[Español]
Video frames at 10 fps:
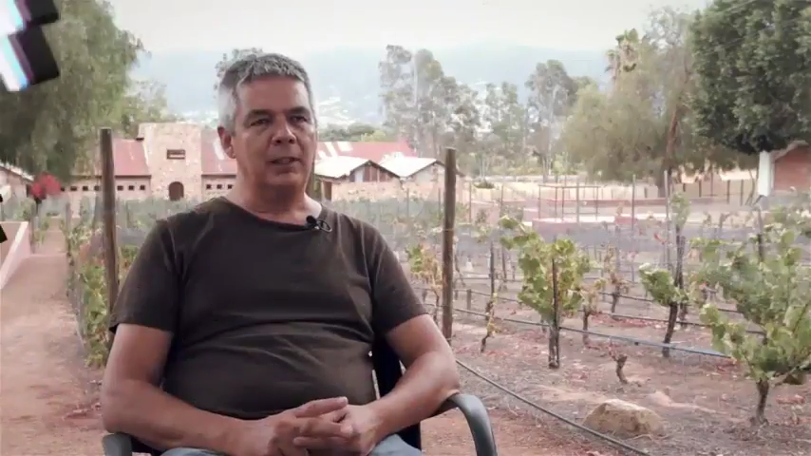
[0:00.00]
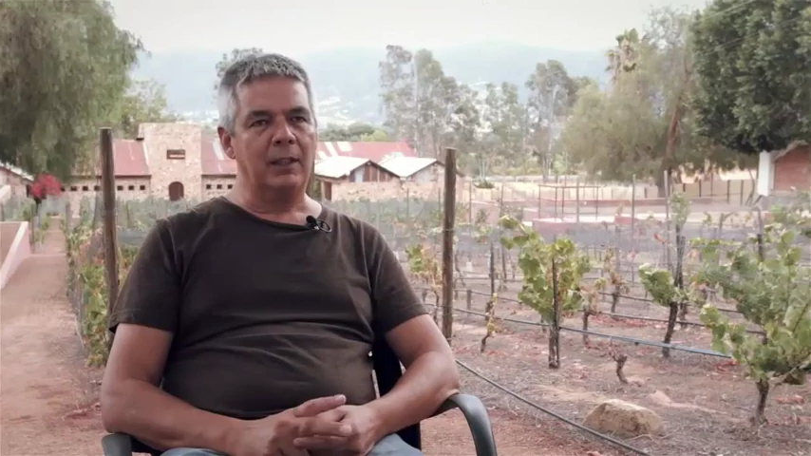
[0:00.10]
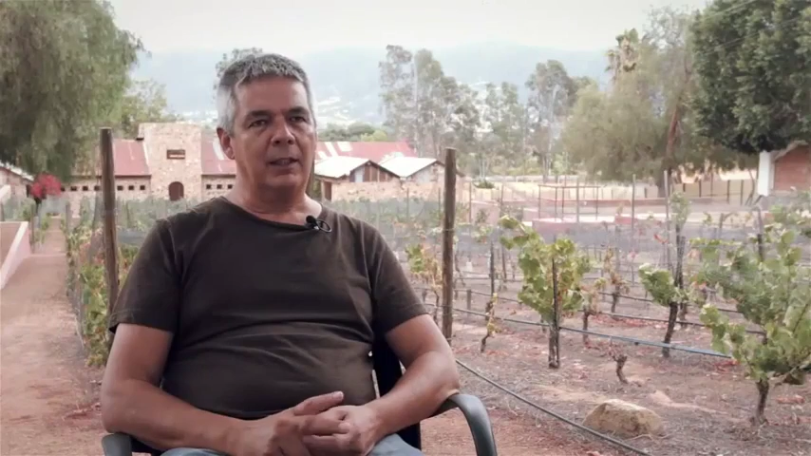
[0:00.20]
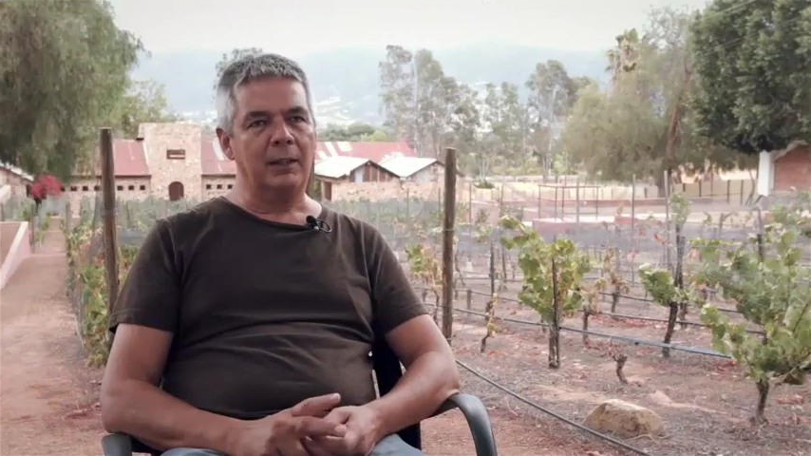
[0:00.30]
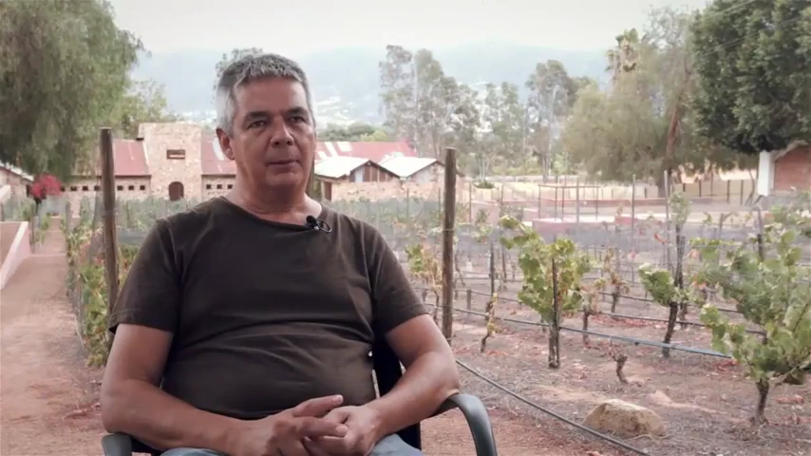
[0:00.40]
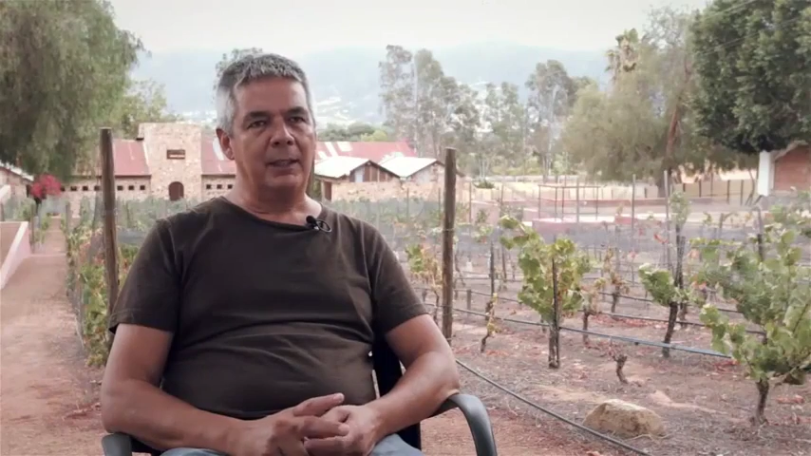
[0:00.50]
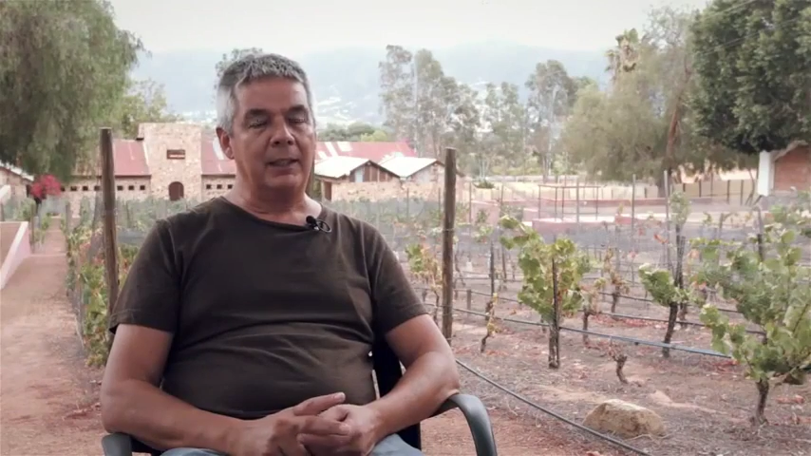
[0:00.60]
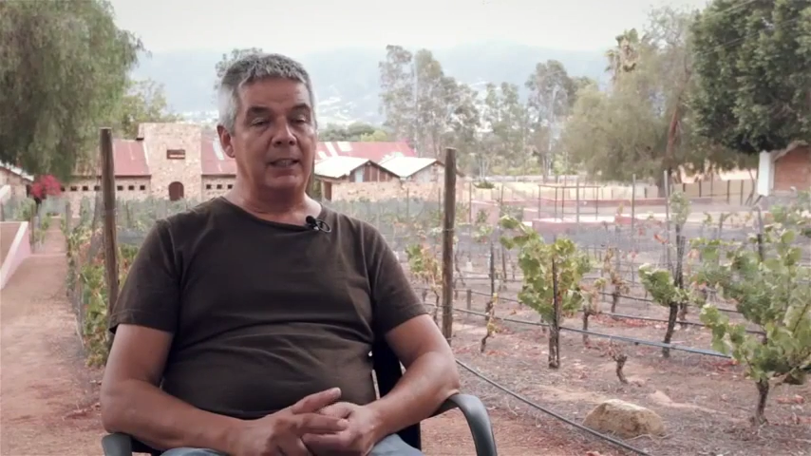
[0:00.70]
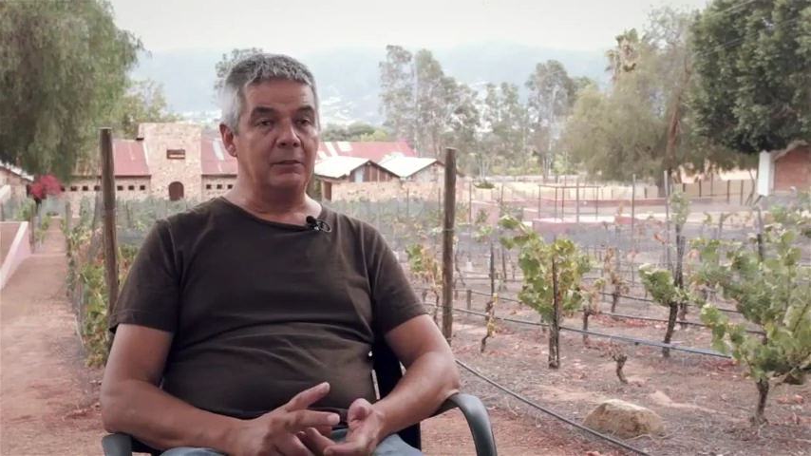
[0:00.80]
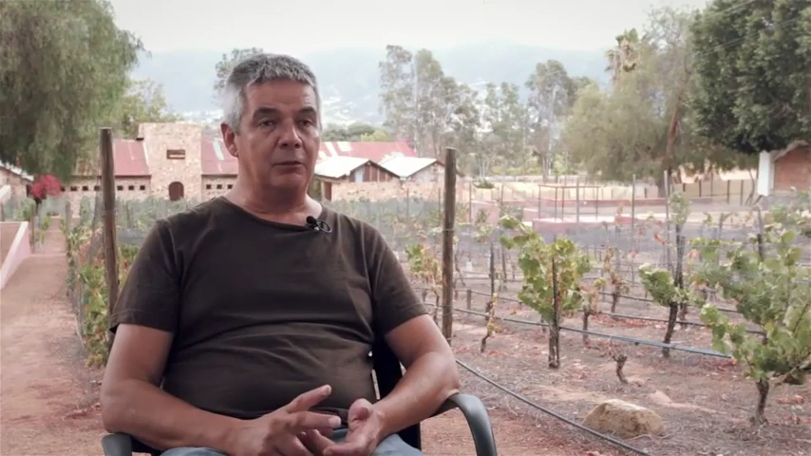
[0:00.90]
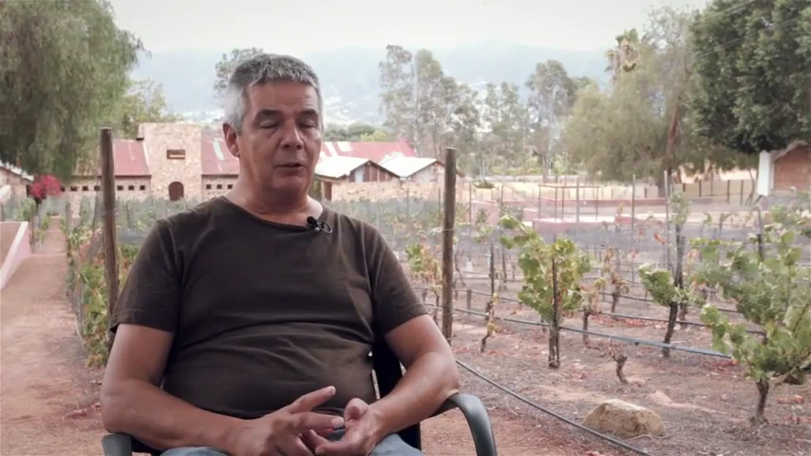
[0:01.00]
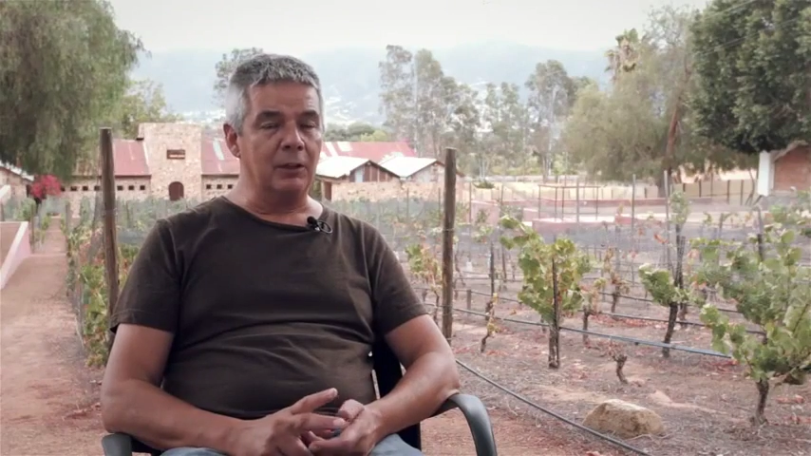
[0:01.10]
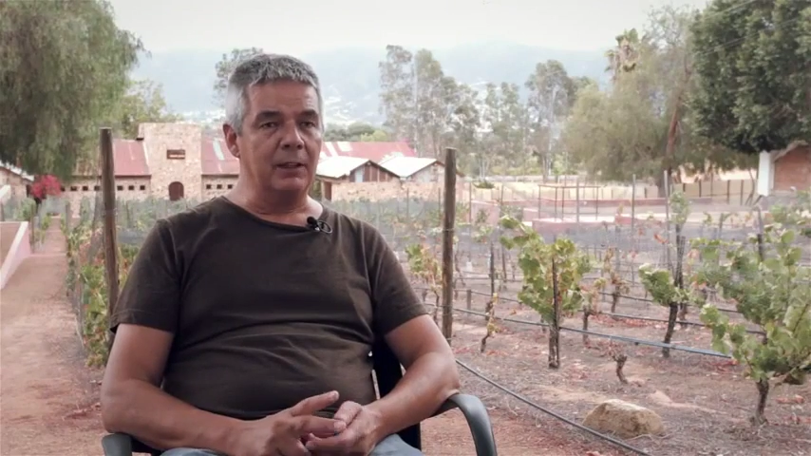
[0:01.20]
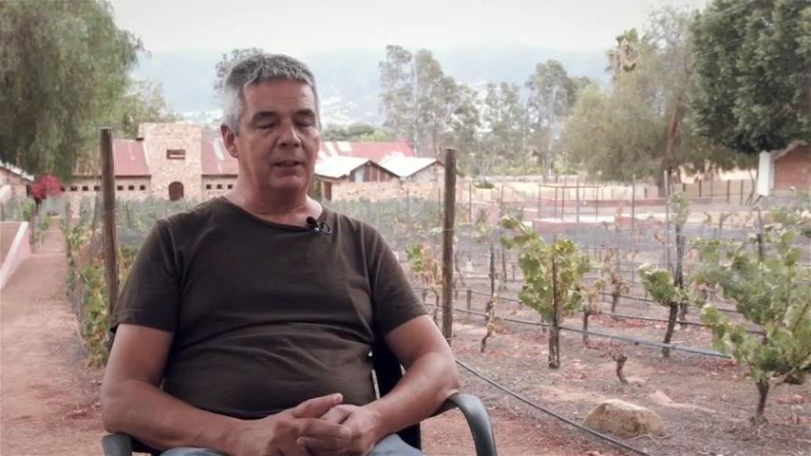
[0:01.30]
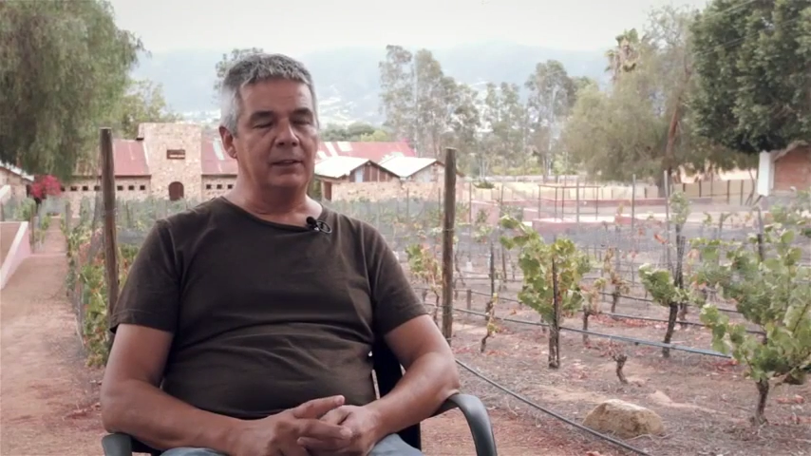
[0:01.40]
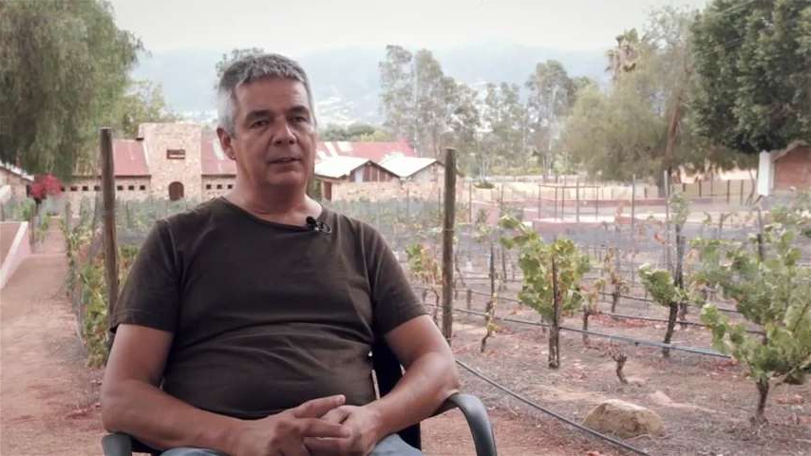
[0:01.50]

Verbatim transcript: a Baja California